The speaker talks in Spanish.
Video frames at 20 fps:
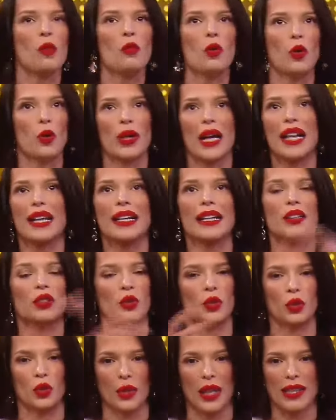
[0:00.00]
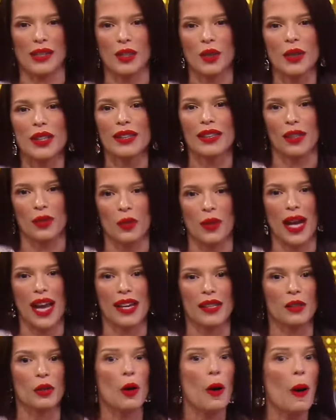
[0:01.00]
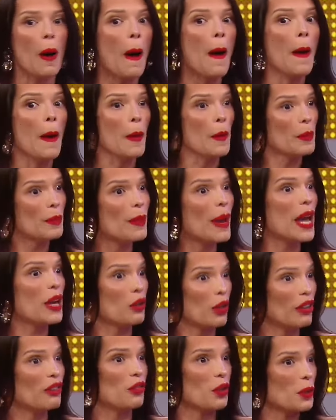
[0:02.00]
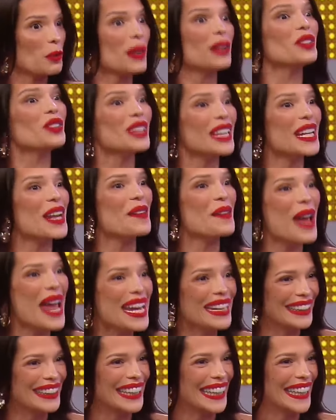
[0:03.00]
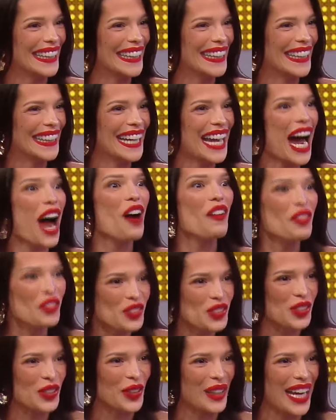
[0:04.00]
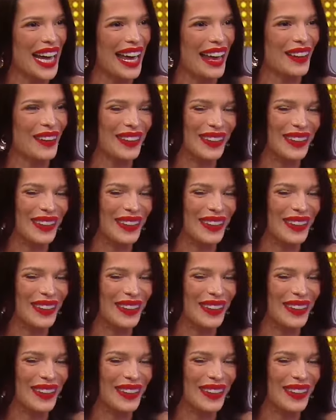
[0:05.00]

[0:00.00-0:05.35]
una reestructuración y tiene un año, pero el formato tiene 20 ha funcionado.